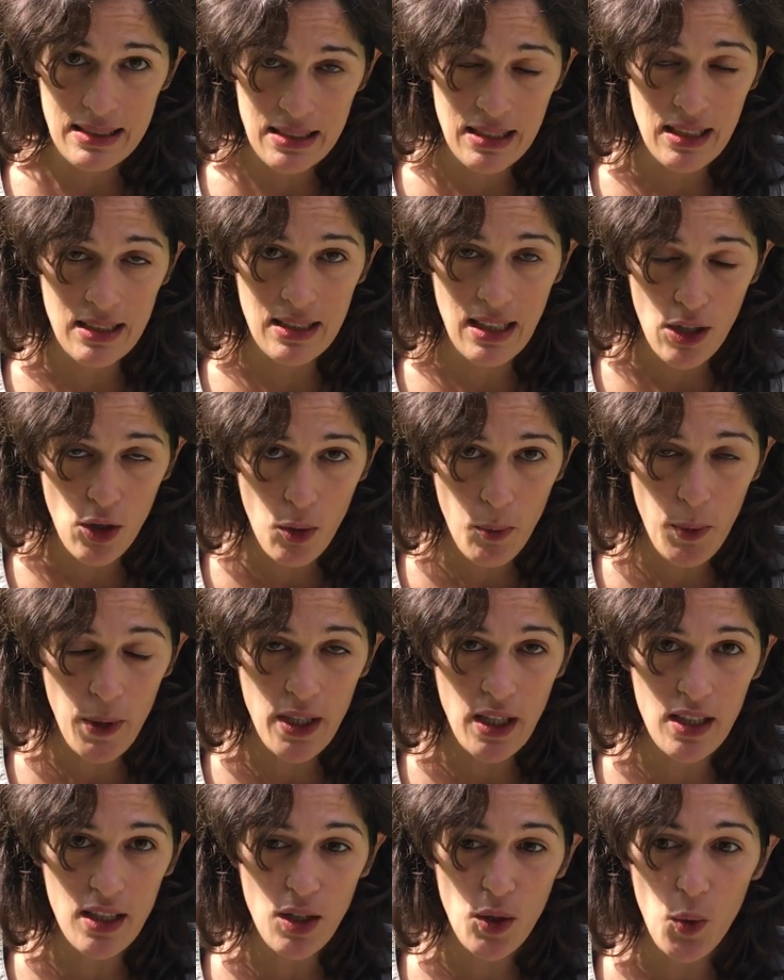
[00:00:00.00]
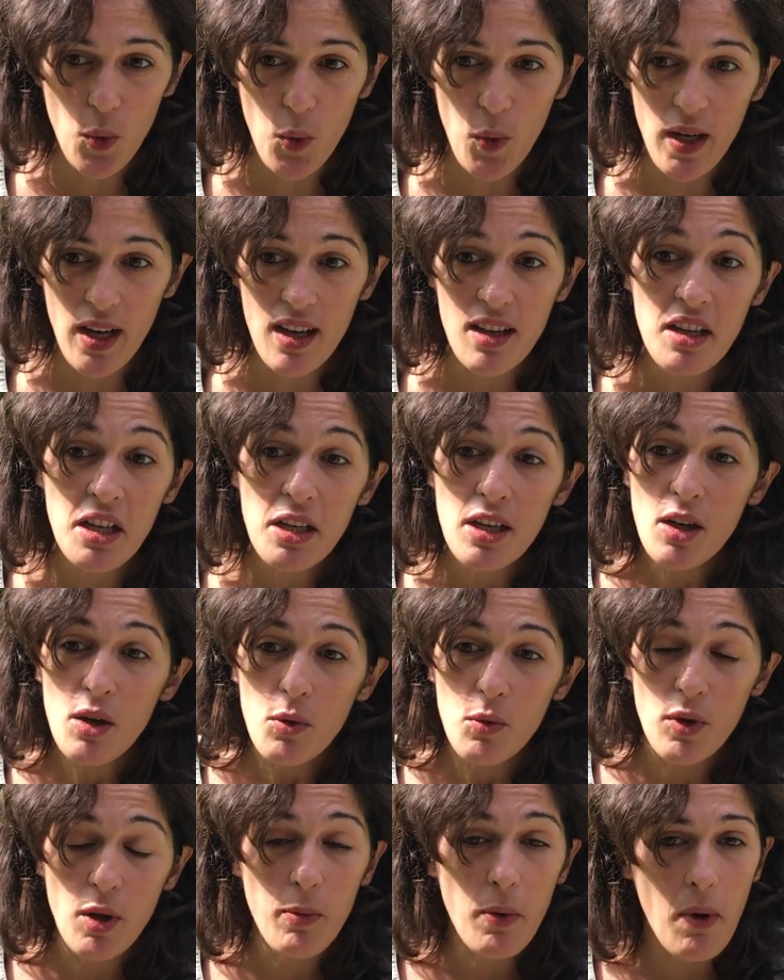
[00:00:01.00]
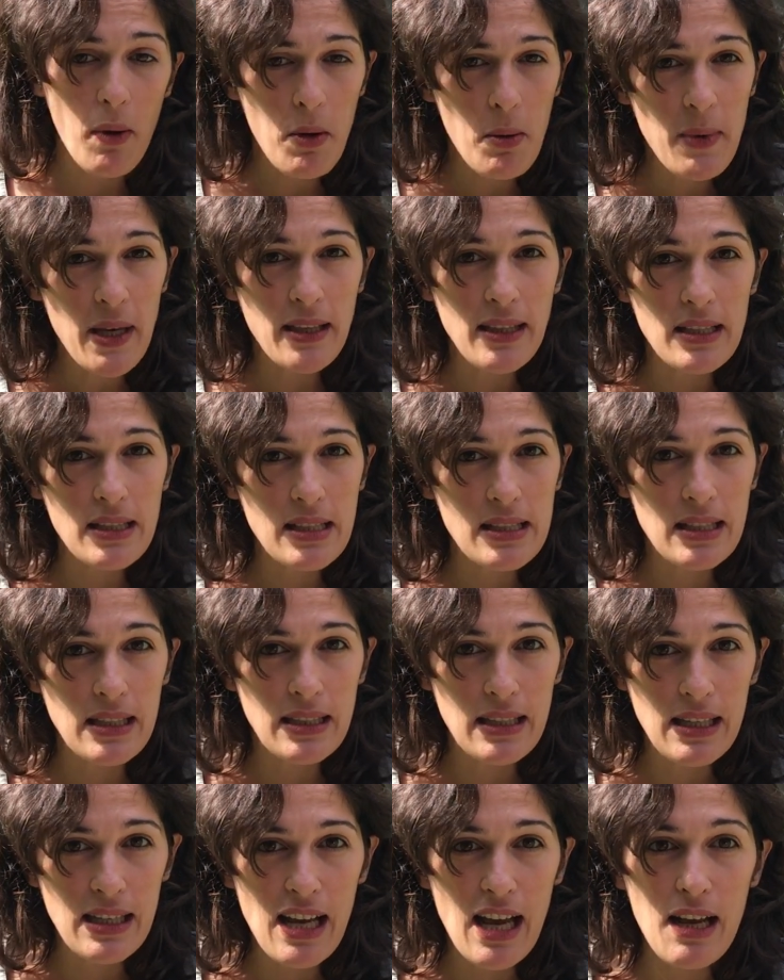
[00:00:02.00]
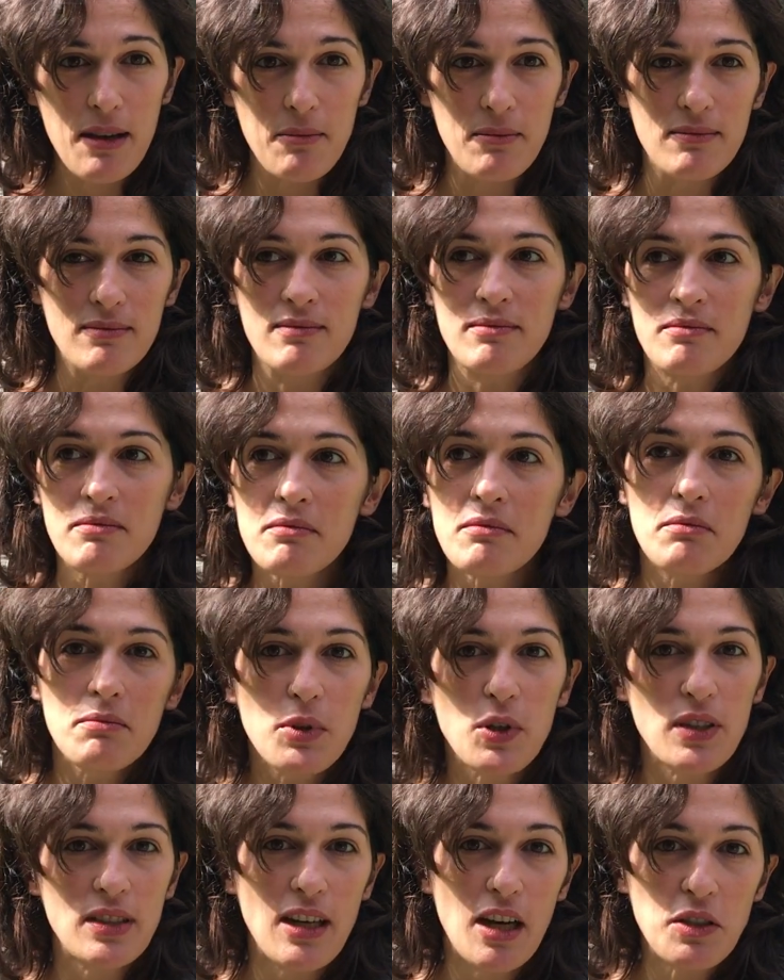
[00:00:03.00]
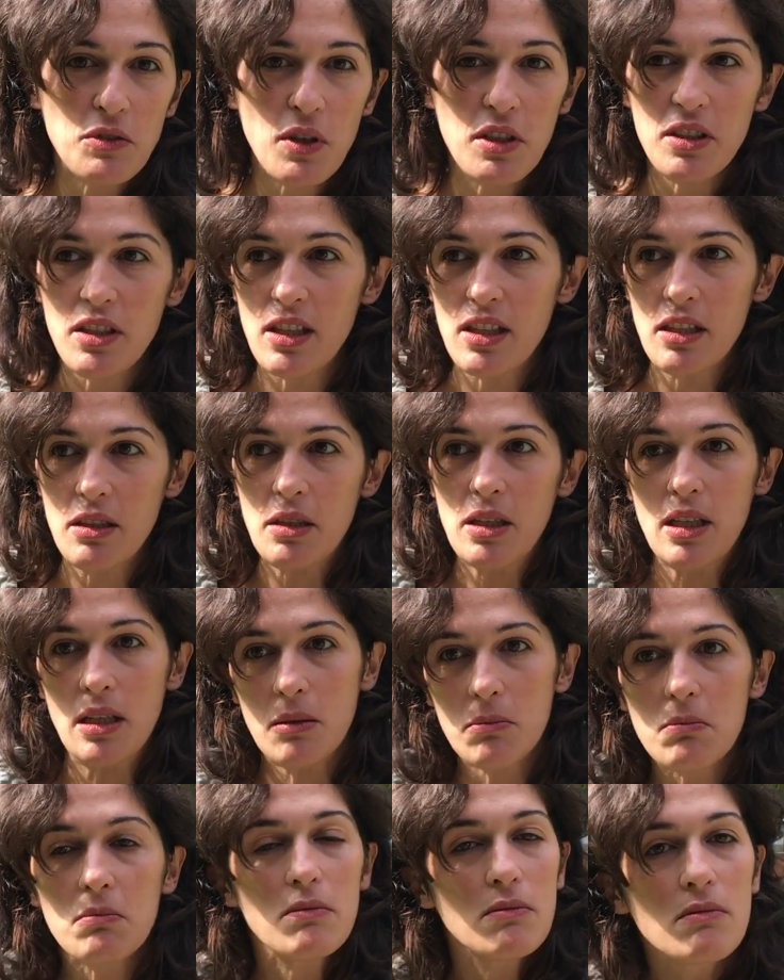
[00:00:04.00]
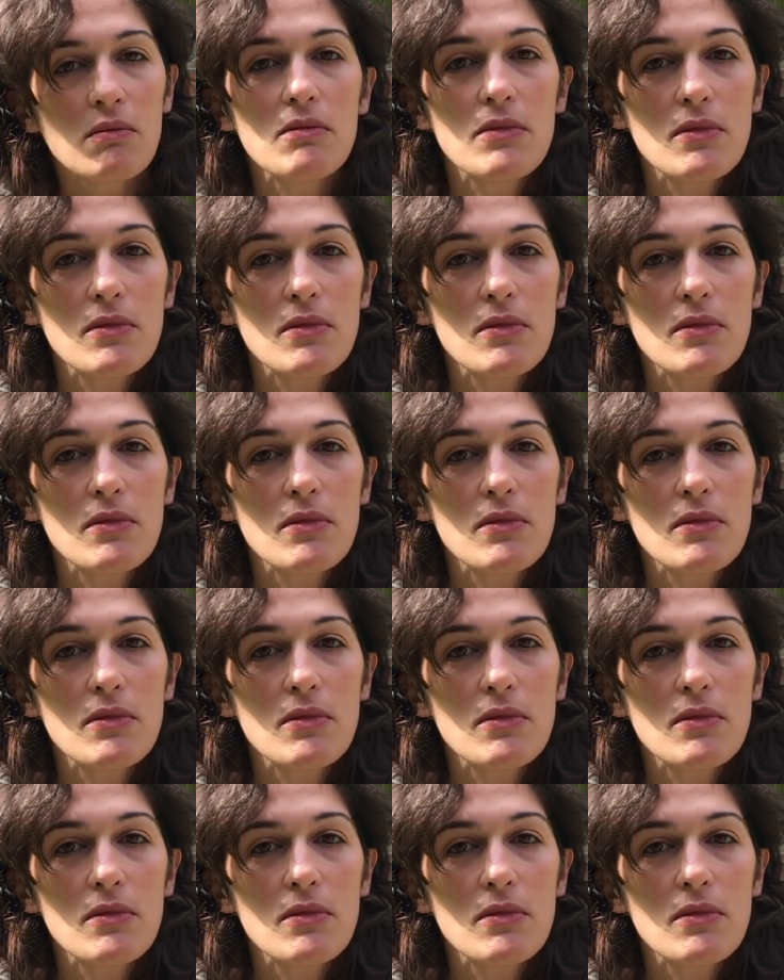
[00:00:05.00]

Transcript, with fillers: di, dei compiti di cura, uno probabilmente si sentirà mh, portato a dire